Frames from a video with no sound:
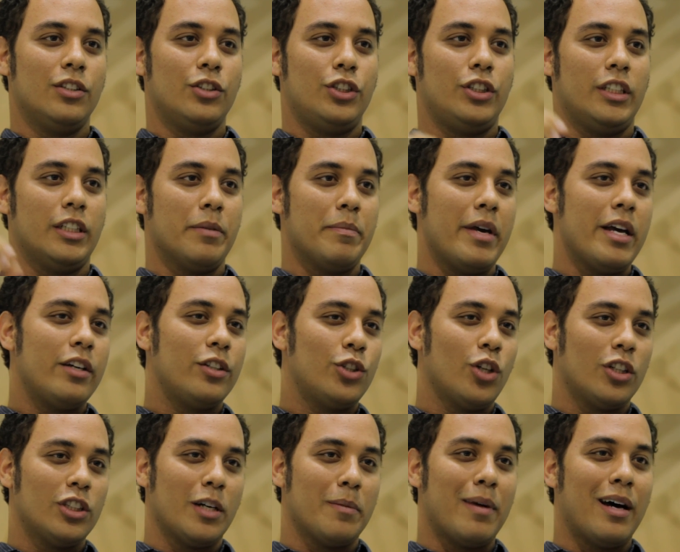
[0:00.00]
Tinha meio que
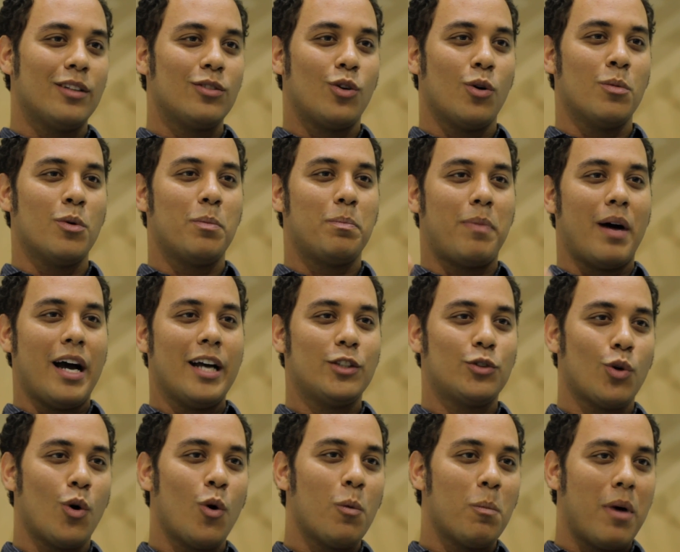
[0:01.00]
Jorge Amado como pai e
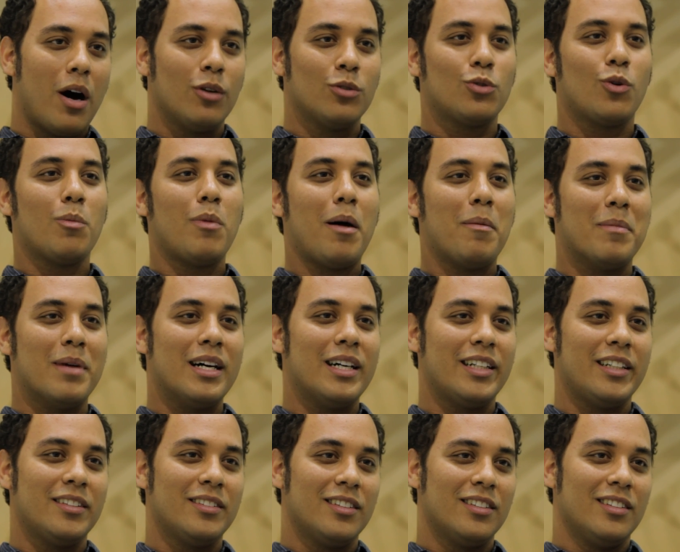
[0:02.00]
João Baldo como a
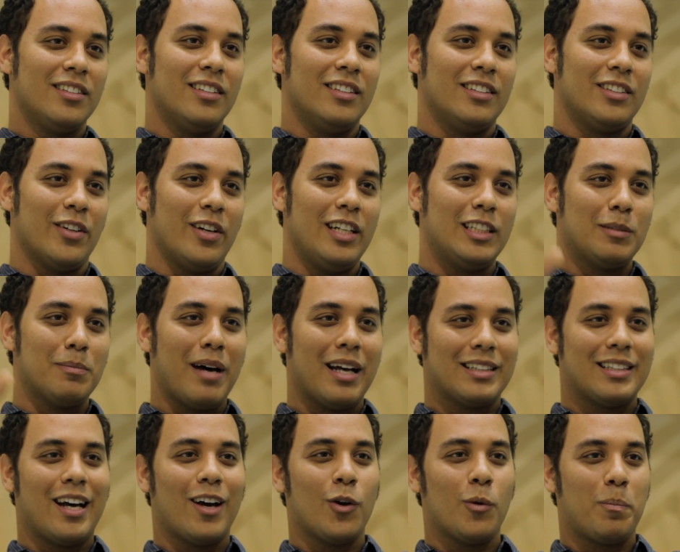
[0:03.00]
mãe. Então eles
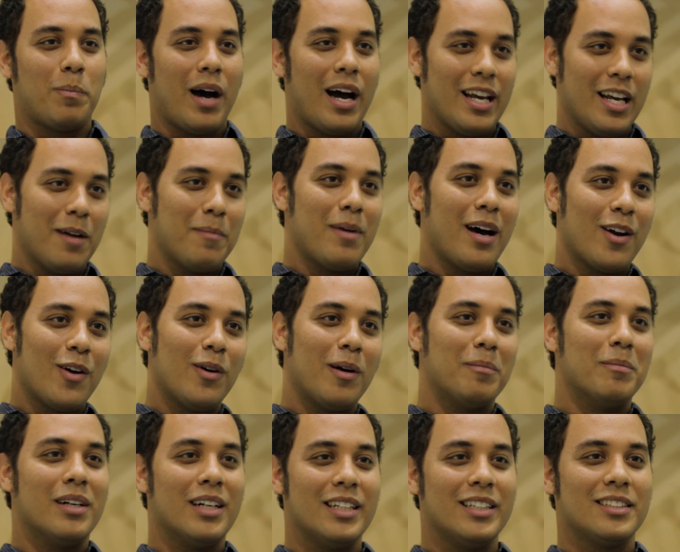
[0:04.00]
mataram o pai e amaram a
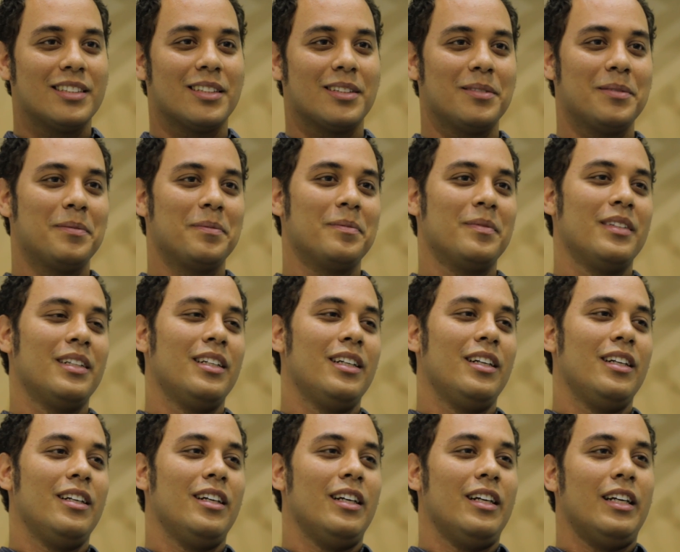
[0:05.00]
mãe, sabe?
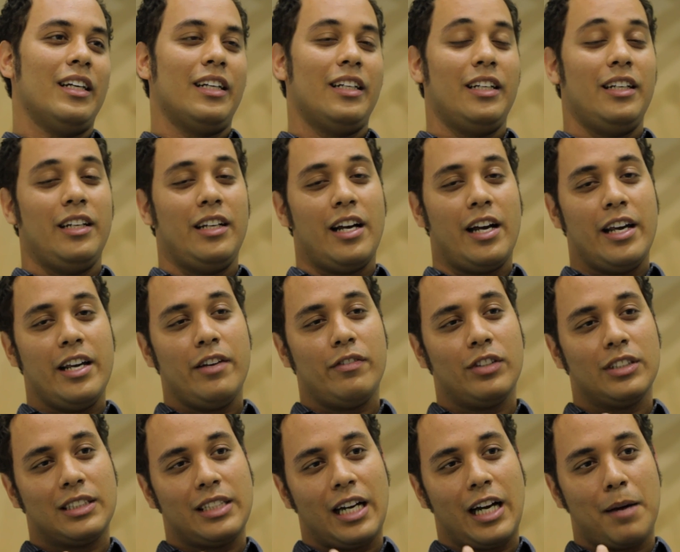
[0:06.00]
E aí
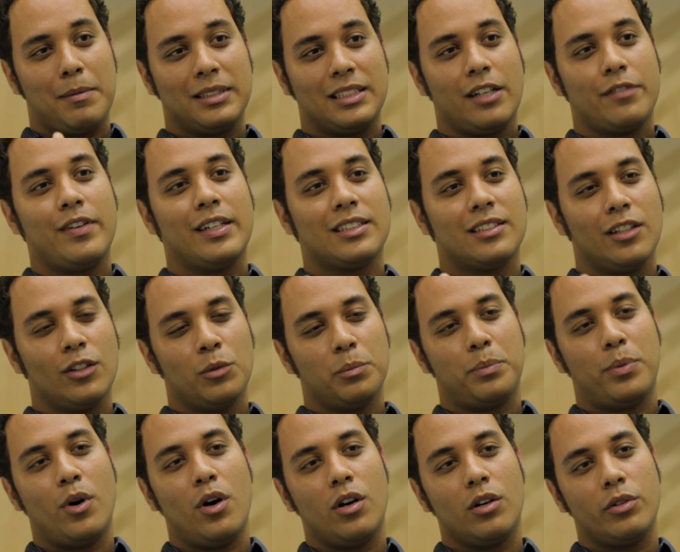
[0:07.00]
você acaba se afastando um
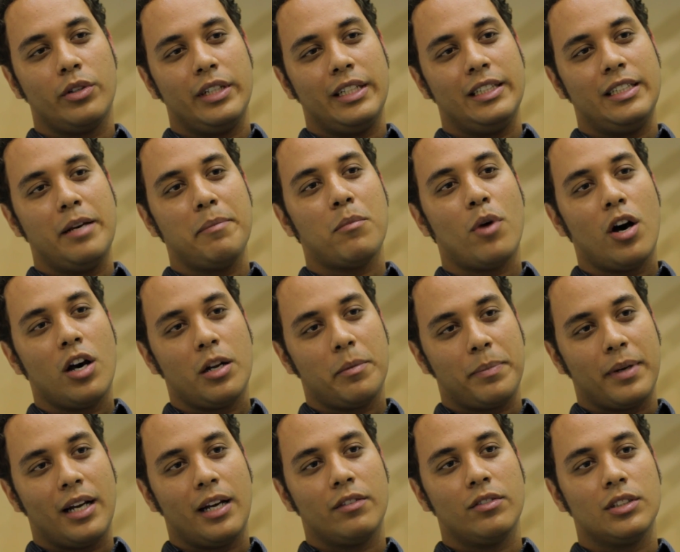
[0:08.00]
pouco e demora
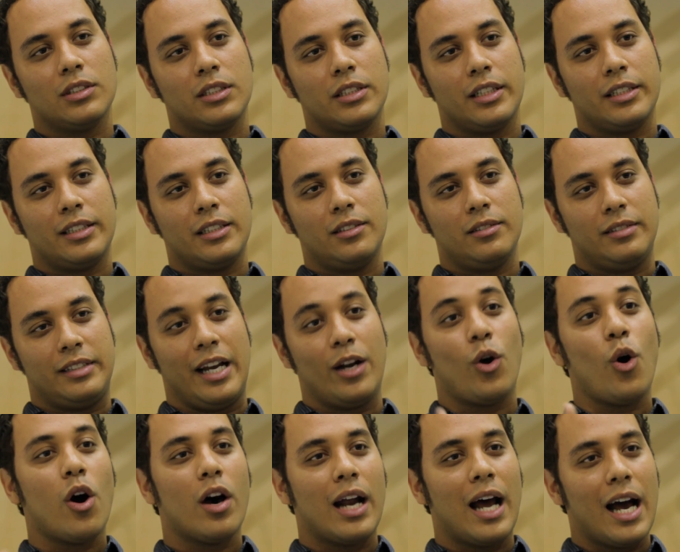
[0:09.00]
para você ter
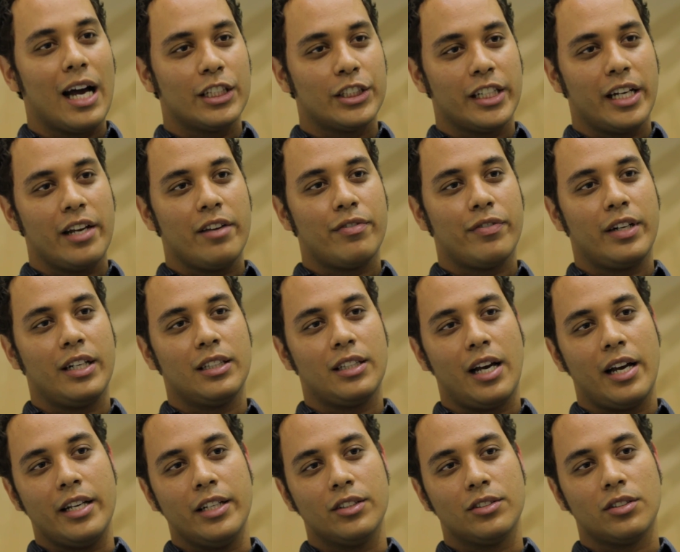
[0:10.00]
coragem a
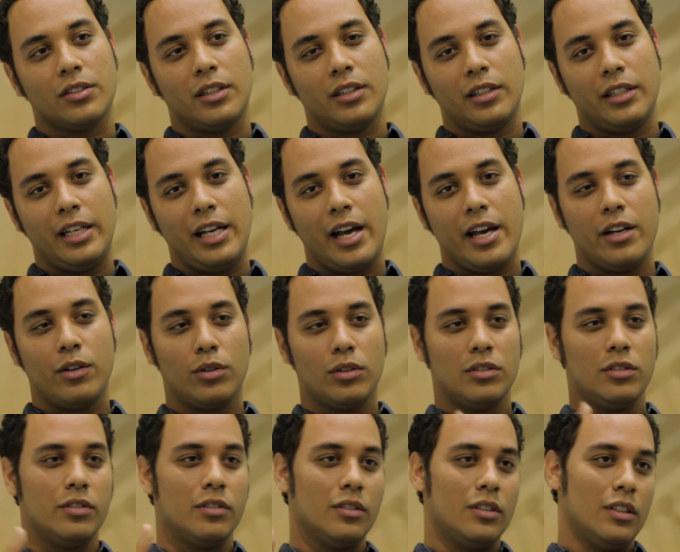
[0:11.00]
enfrentar isso, né? E aí
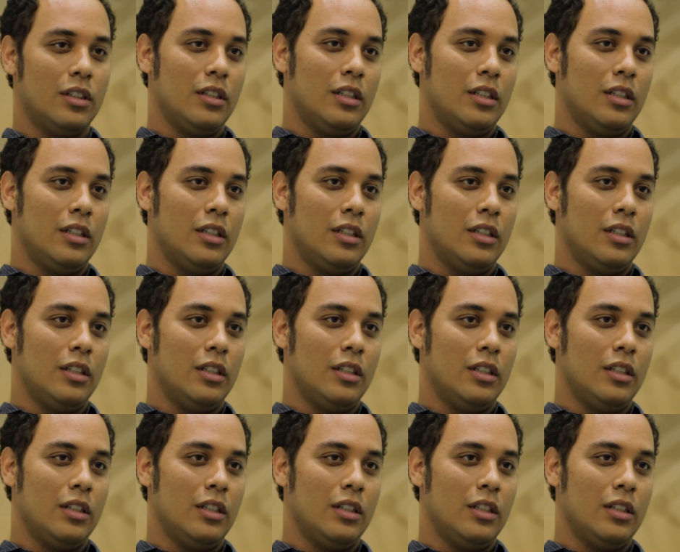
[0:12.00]
quando